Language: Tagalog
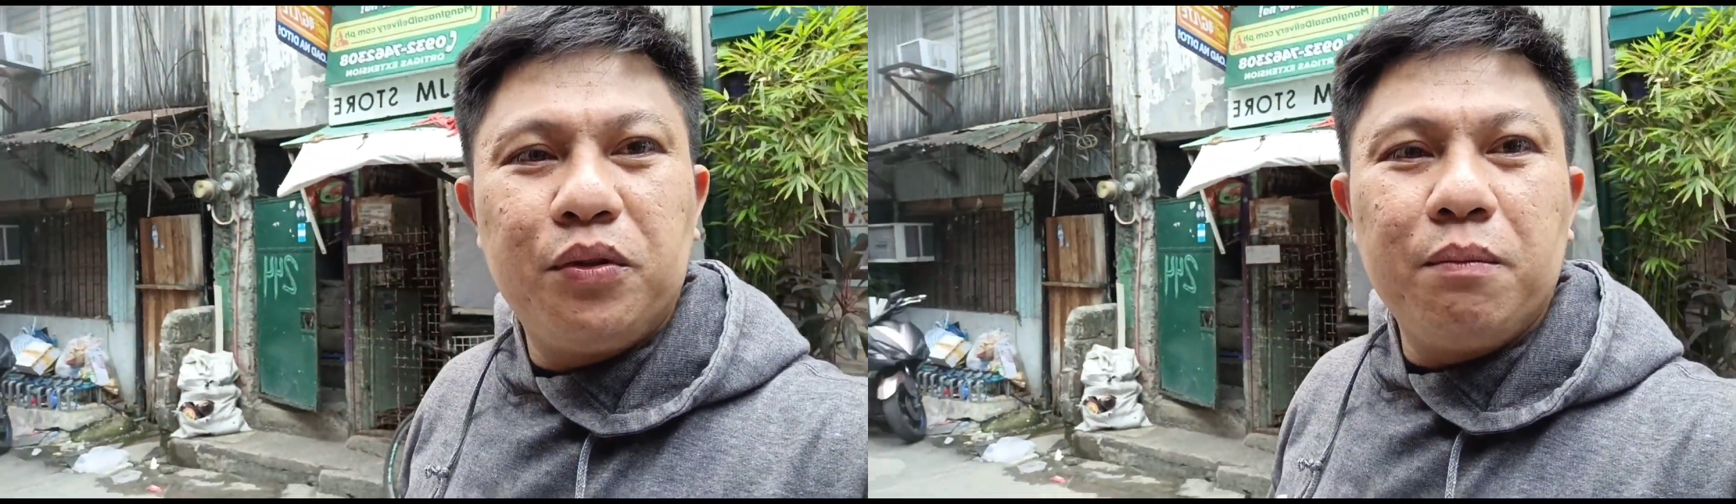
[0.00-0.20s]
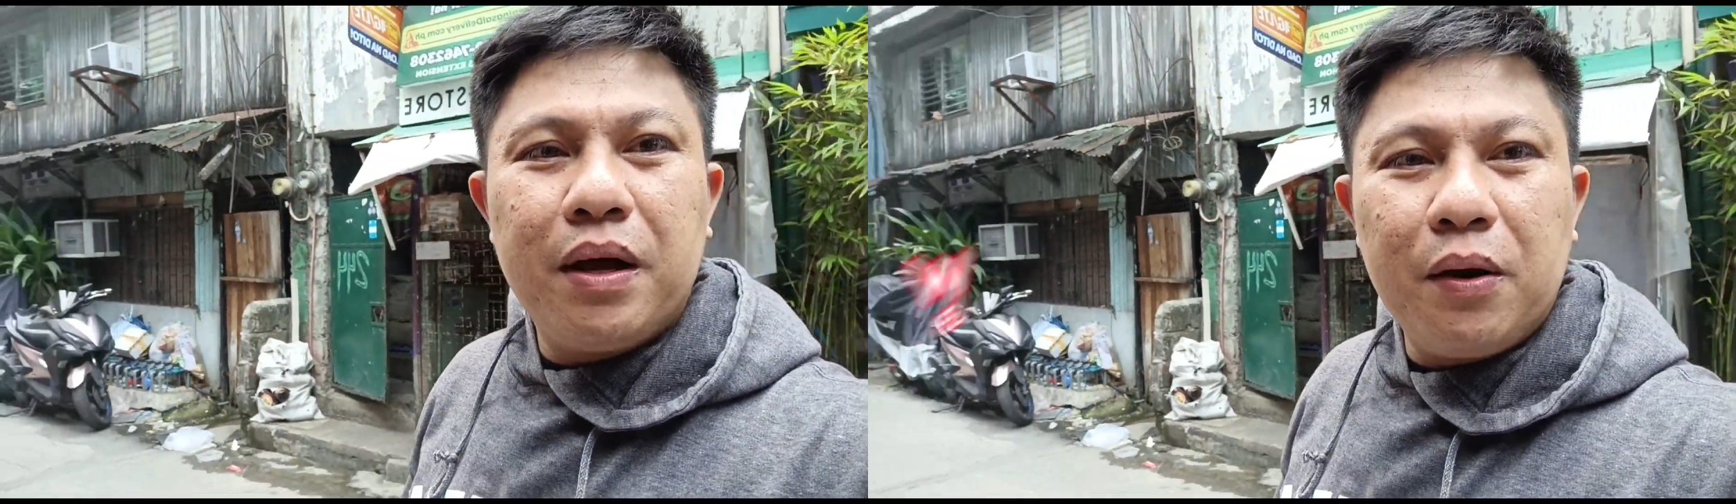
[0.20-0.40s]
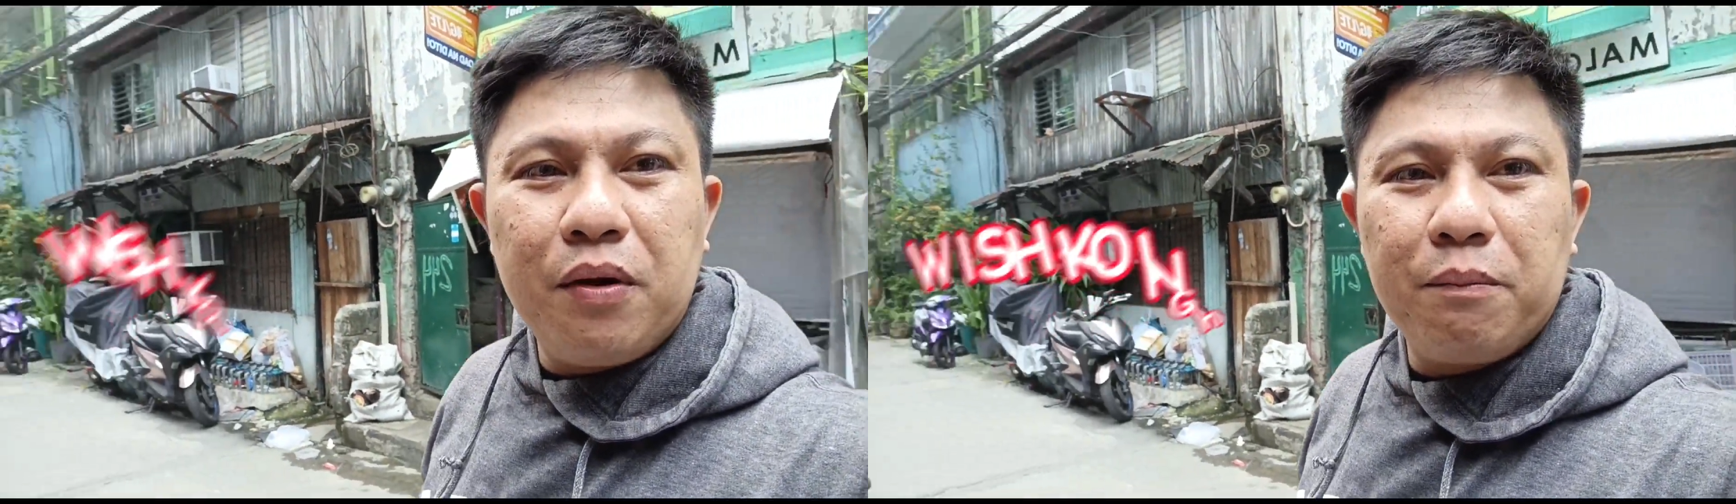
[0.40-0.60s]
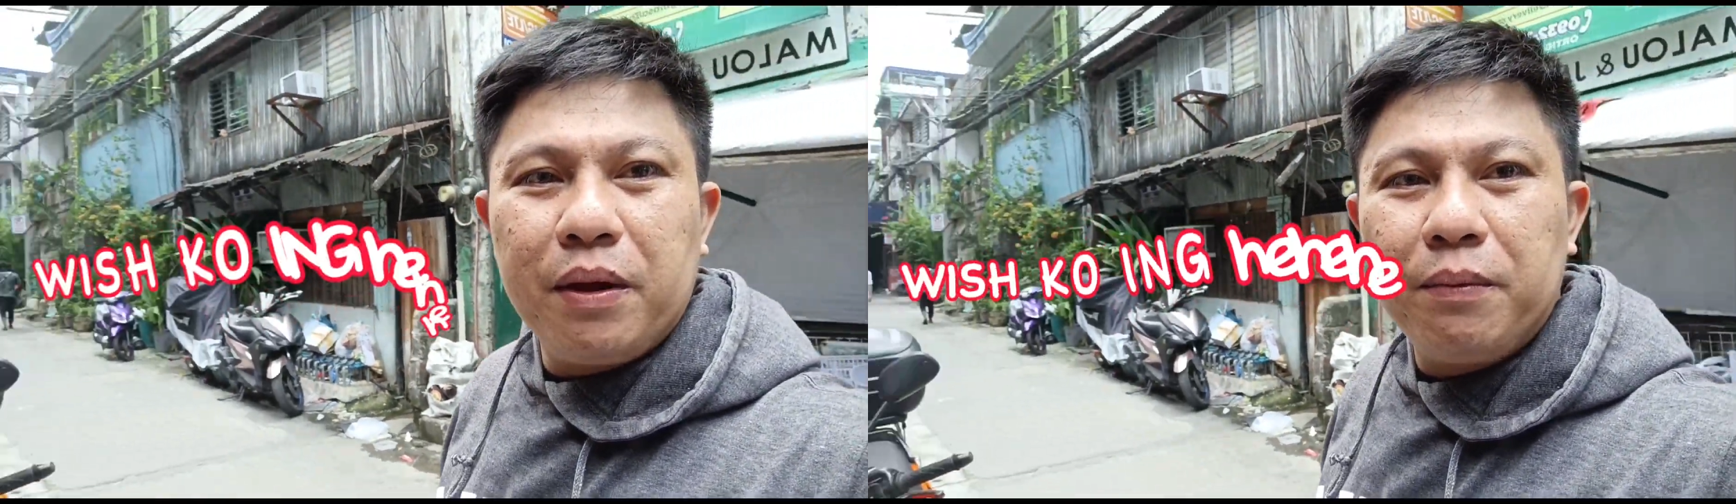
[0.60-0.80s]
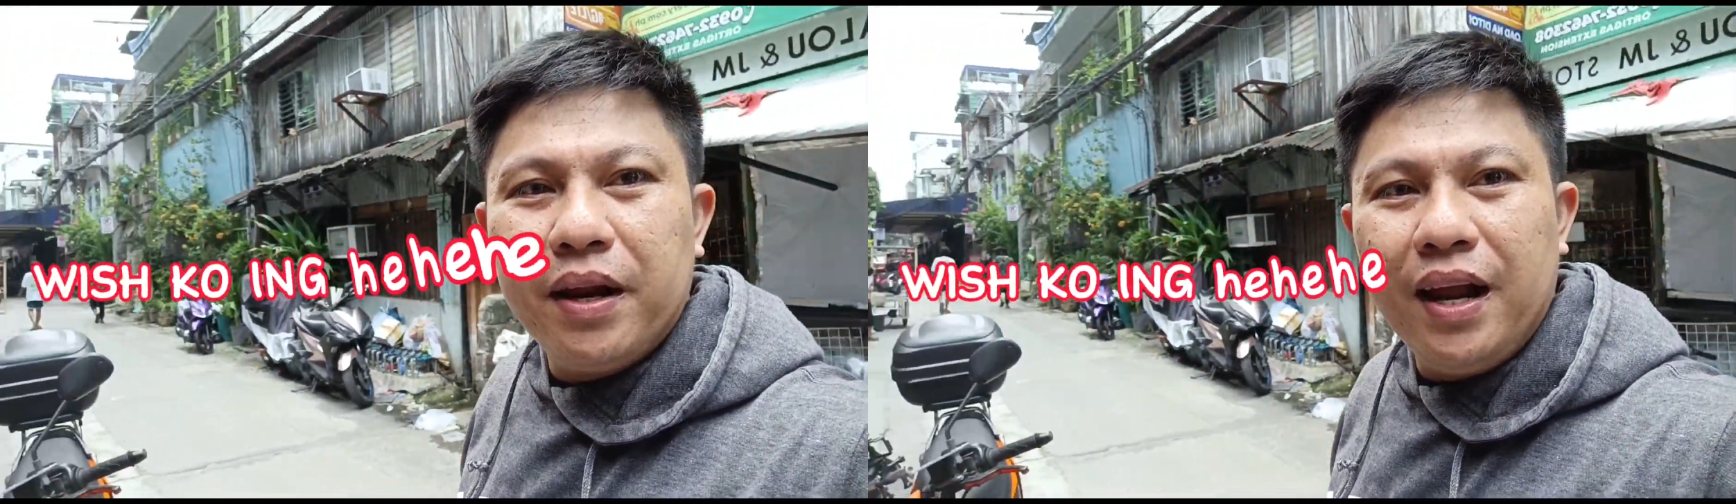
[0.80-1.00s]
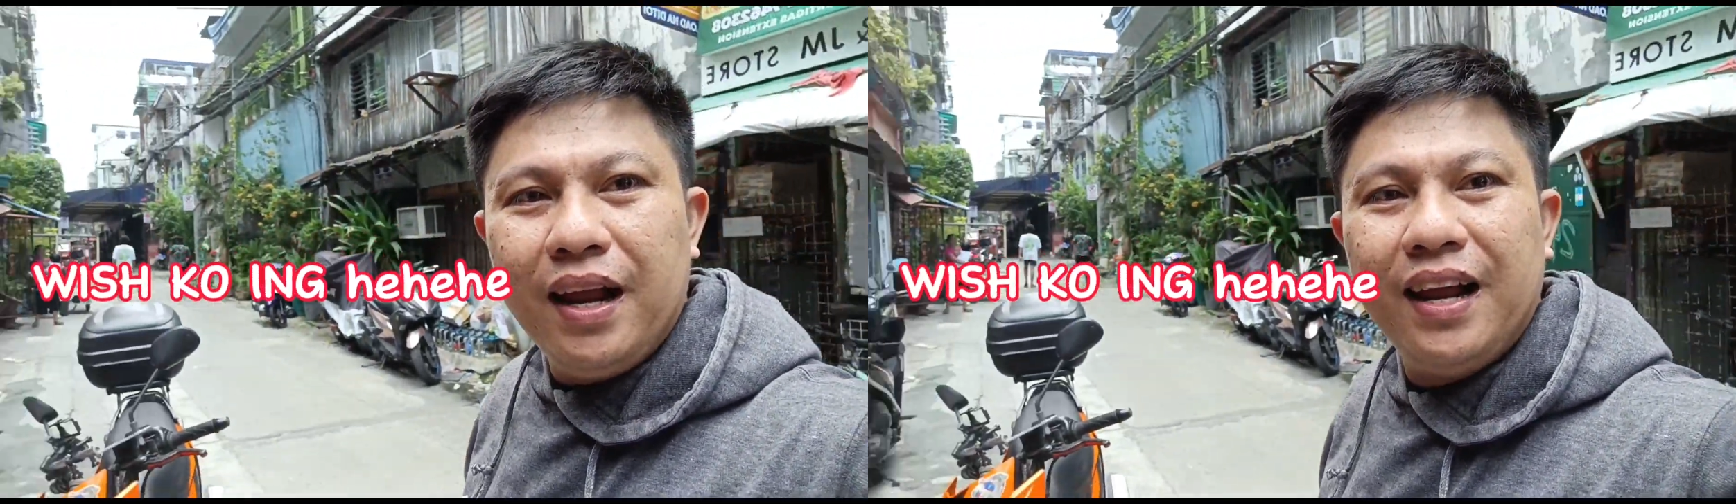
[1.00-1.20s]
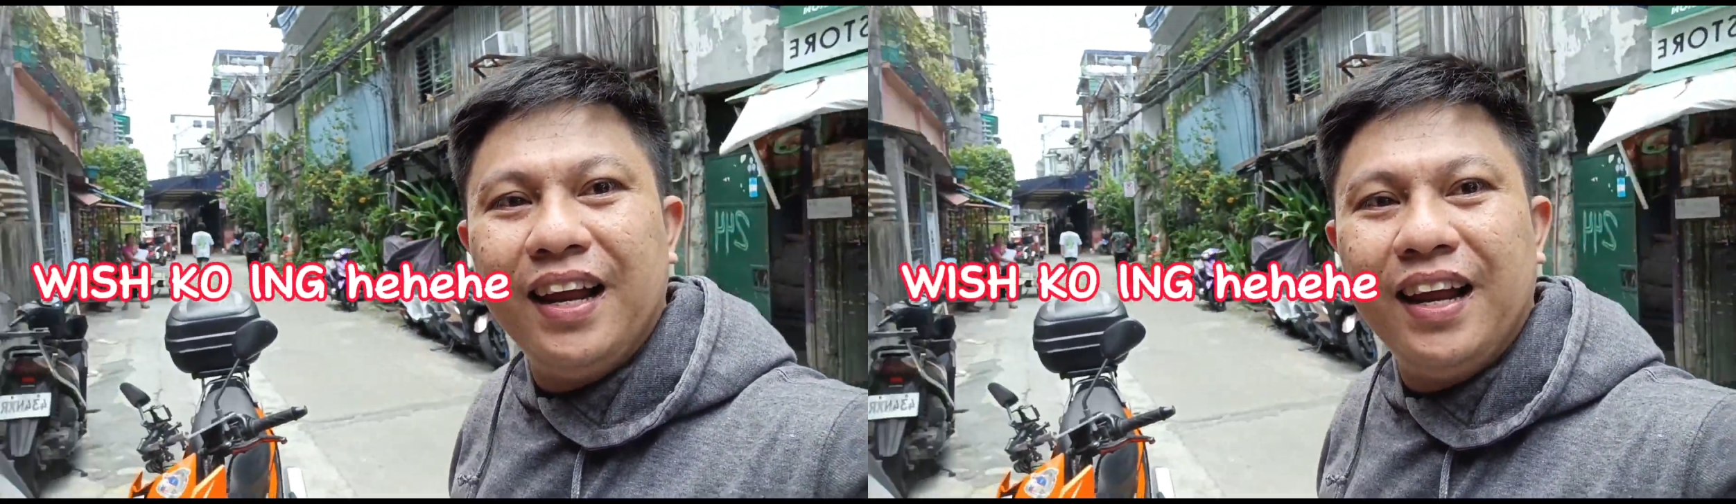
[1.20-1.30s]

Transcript: sunod na magkaroon ng baby na